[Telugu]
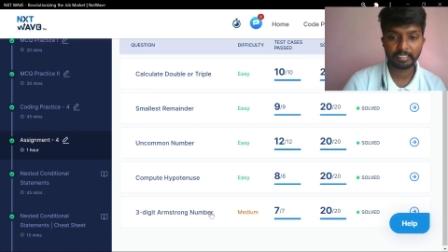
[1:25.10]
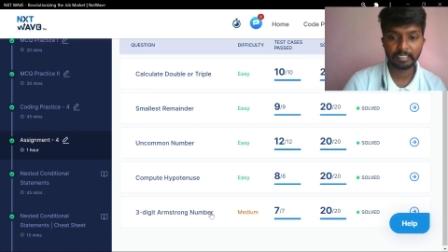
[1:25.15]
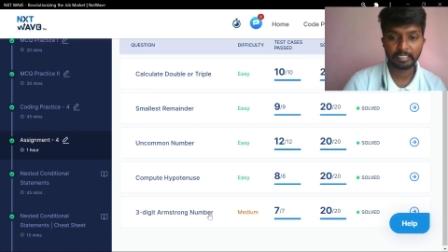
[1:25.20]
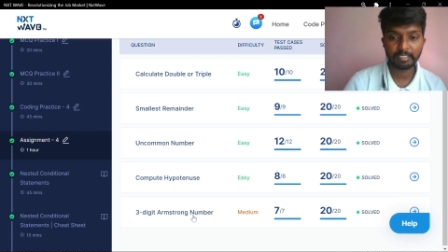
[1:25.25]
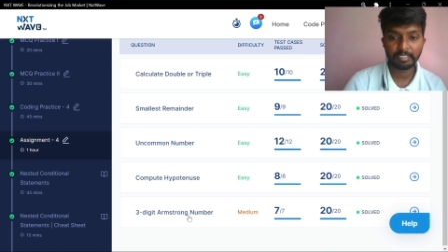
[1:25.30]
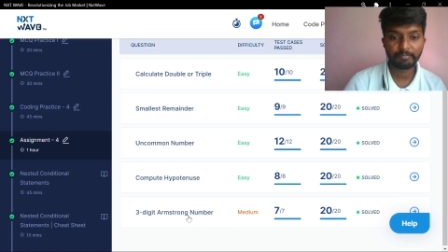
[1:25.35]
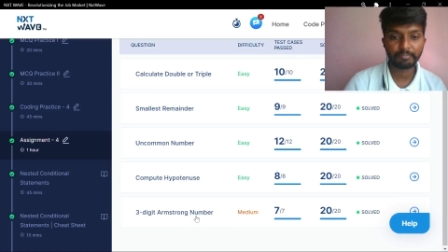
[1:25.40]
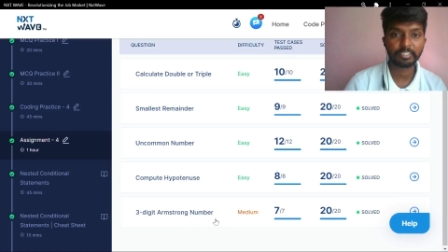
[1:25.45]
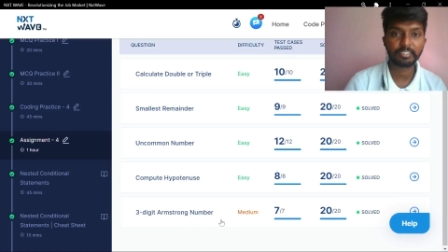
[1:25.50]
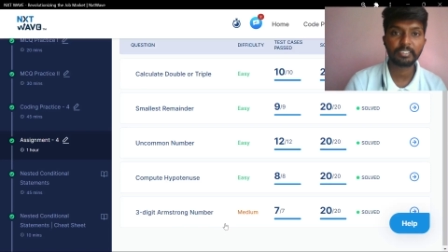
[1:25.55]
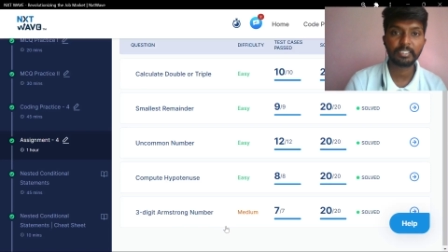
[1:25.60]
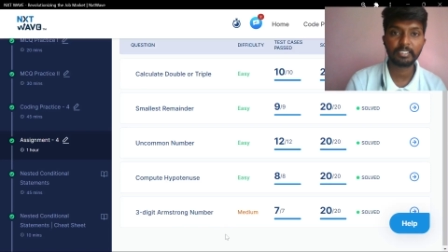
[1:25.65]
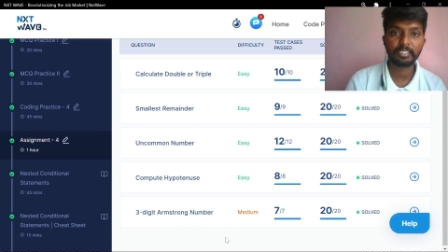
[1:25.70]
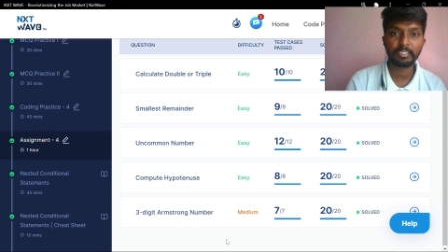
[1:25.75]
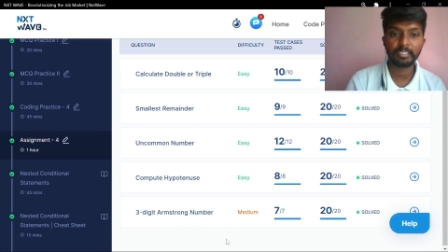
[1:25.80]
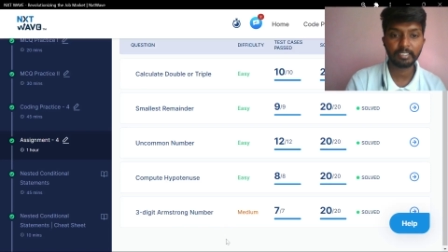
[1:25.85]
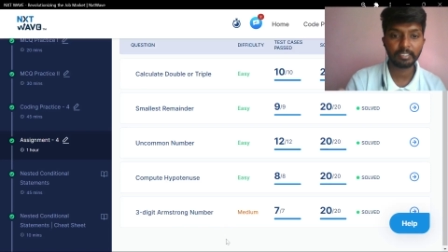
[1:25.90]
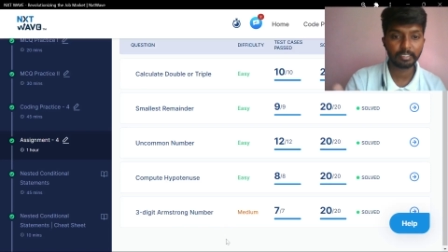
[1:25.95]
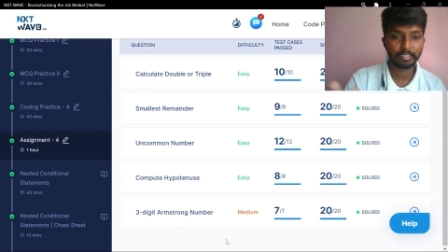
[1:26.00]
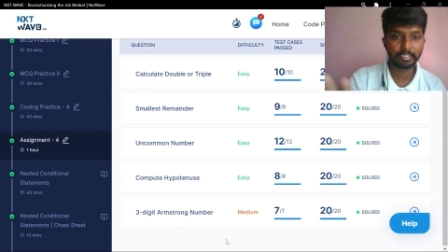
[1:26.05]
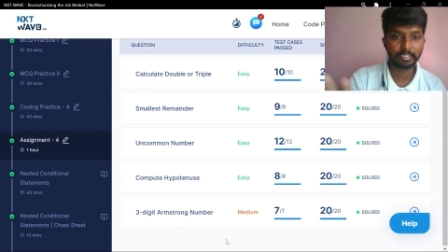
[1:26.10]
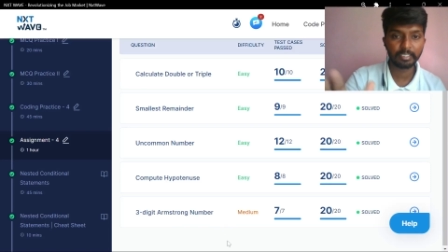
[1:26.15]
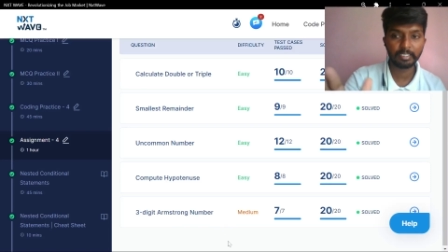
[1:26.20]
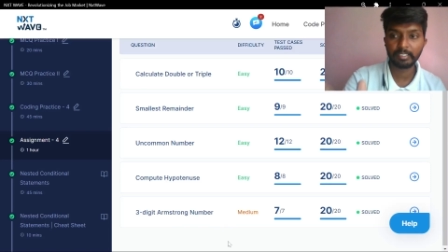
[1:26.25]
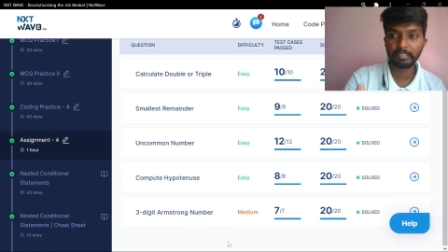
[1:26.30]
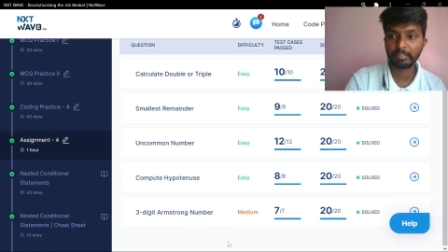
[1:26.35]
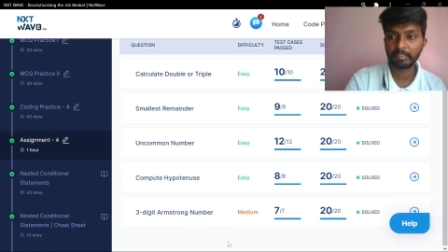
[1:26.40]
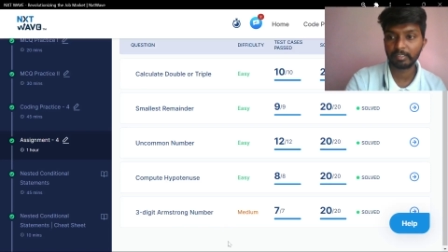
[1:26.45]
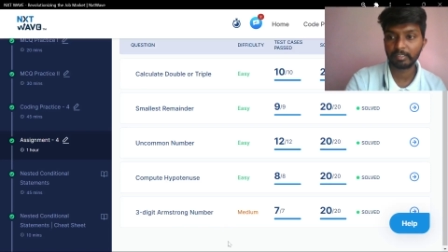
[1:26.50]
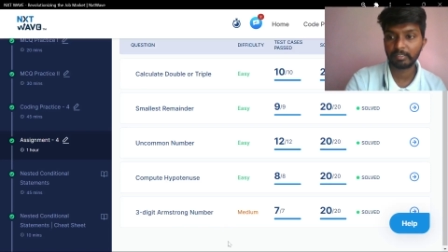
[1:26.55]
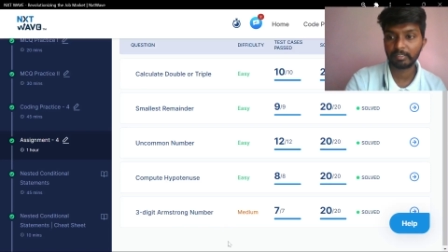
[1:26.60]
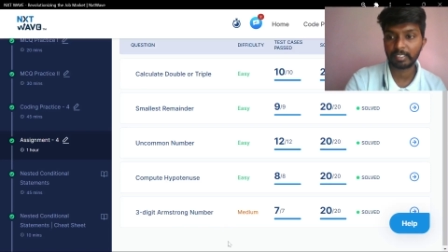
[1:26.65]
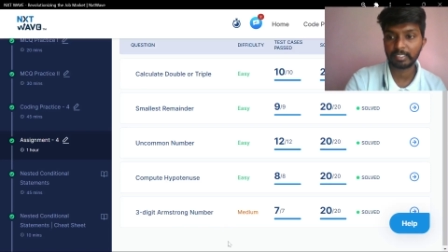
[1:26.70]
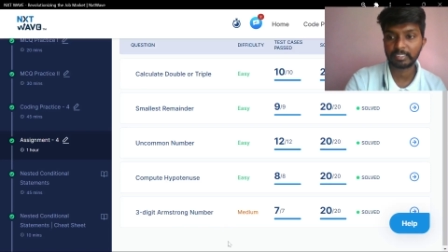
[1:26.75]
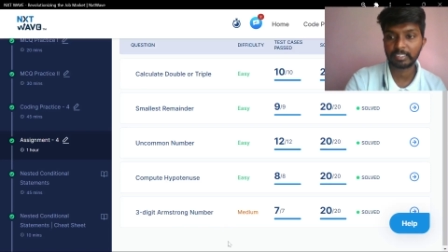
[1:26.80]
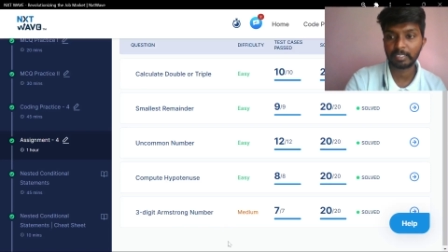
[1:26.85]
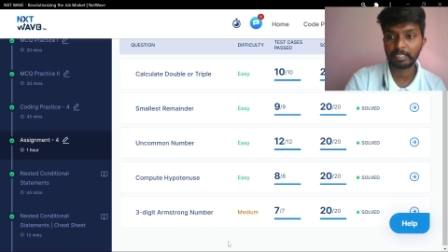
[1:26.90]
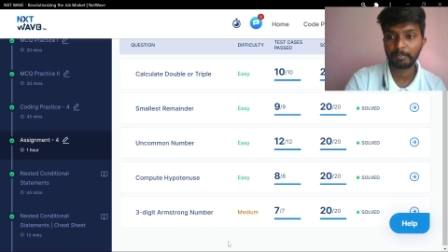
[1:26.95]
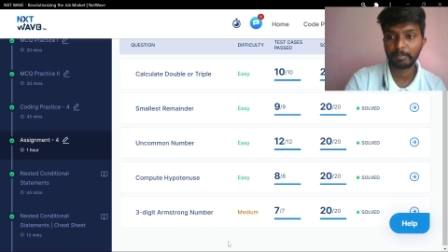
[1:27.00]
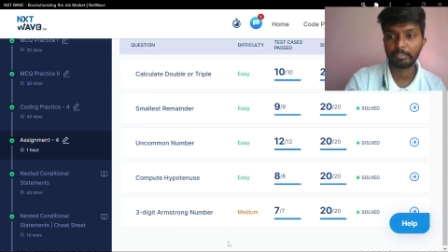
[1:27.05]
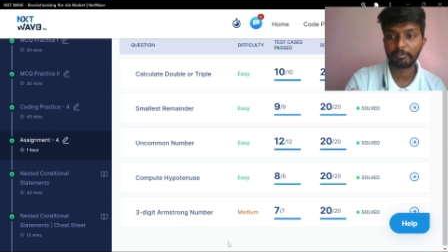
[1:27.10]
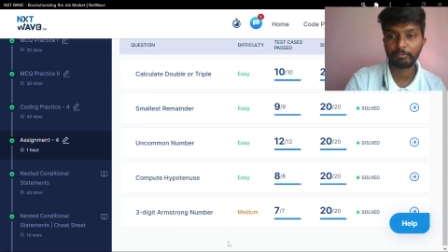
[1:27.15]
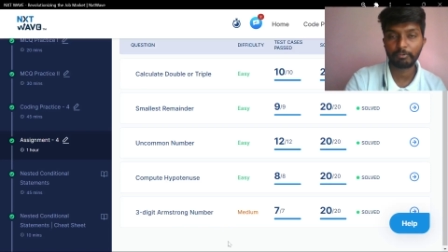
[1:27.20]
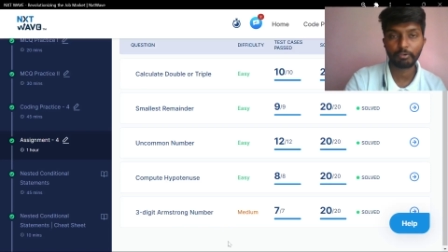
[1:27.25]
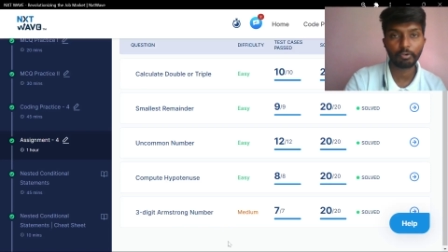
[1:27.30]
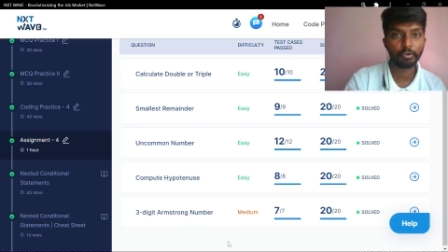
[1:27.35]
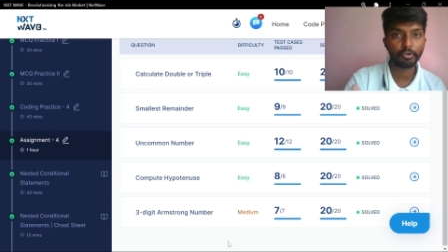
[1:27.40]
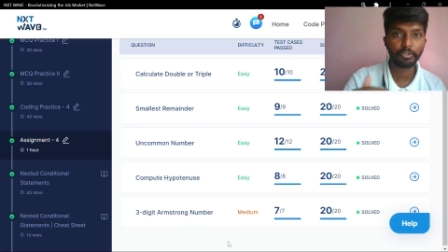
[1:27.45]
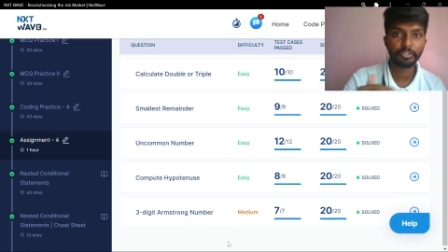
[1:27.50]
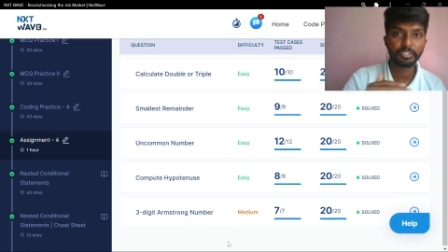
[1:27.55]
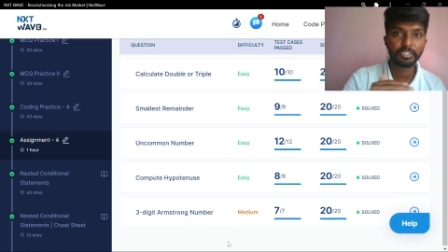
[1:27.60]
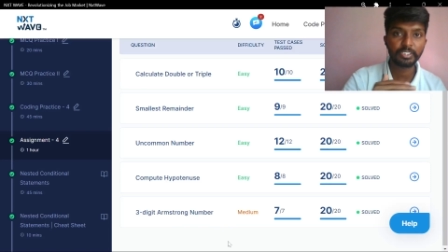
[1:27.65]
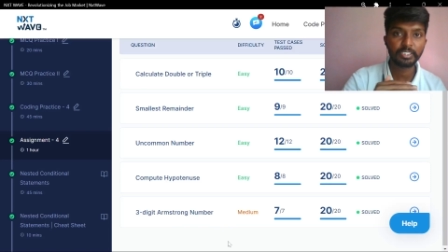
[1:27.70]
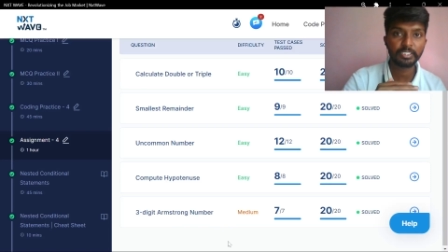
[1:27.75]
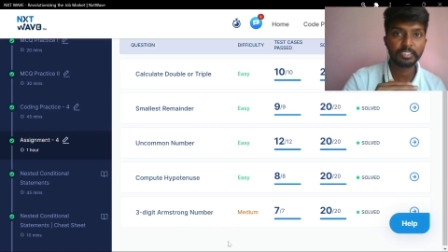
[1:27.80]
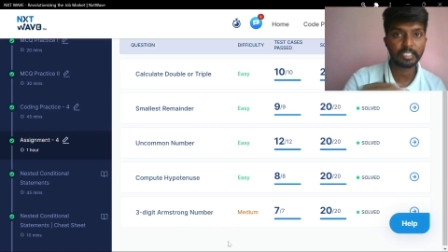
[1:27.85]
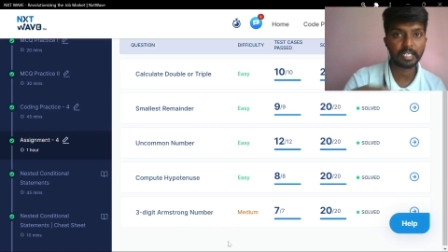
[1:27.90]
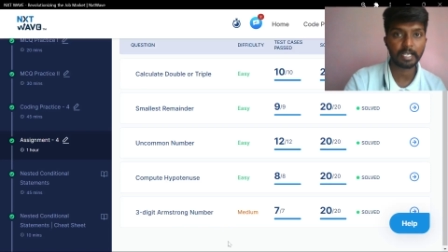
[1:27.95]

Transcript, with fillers: ఇది ఫస్ట్ అయితే ఇది అసైన్మెంట్ ఫోర్ నుంచి